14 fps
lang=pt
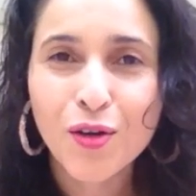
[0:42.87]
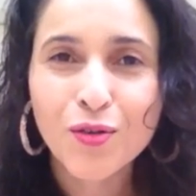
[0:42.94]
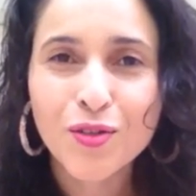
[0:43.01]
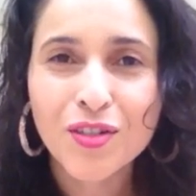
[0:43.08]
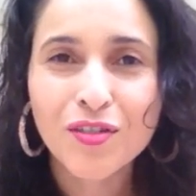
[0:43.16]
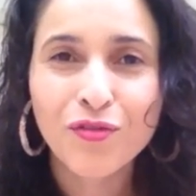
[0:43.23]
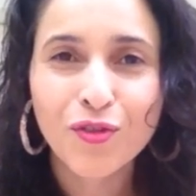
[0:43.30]

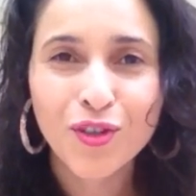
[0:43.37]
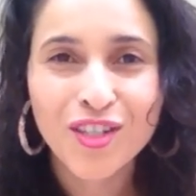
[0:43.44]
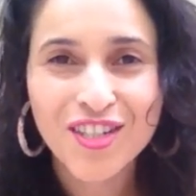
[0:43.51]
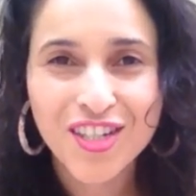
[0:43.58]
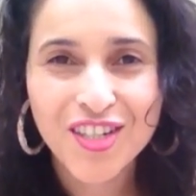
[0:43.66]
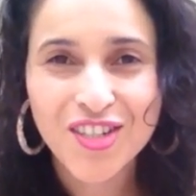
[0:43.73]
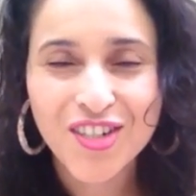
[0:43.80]
Coaching for
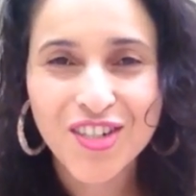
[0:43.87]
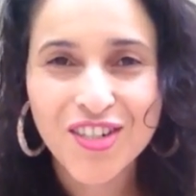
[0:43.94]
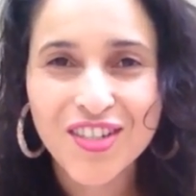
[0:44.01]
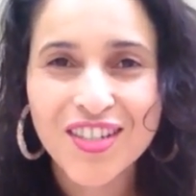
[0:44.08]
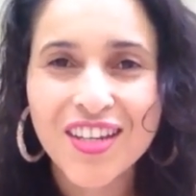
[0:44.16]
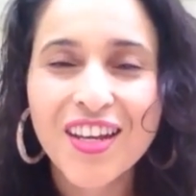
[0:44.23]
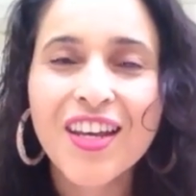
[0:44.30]

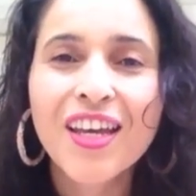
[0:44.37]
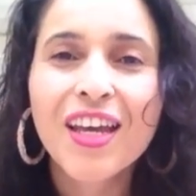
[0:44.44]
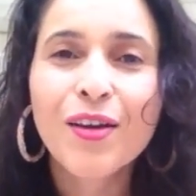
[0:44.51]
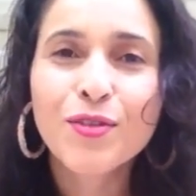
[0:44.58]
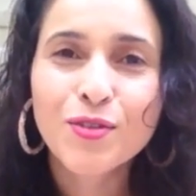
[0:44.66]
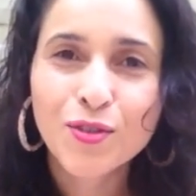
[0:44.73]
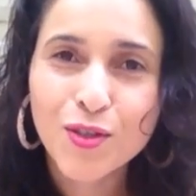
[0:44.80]
Teachers,
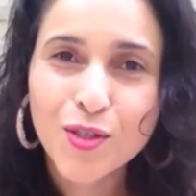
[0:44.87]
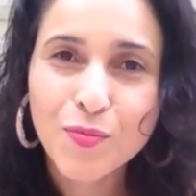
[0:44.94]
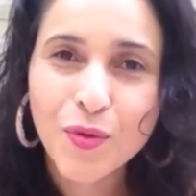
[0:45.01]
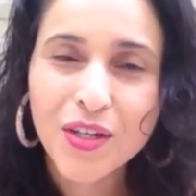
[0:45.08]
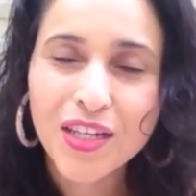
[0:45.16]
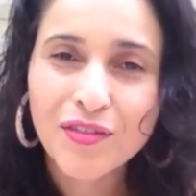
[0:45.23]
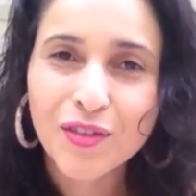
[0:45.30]
eu estou
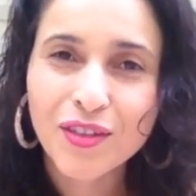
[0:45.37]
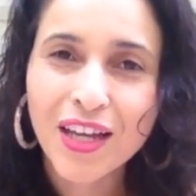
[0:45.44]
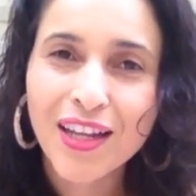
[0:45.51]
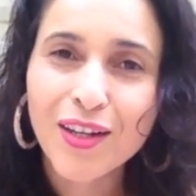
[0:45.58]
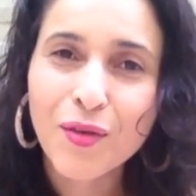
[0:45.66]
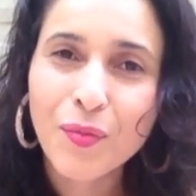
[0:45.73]
disponível, tá?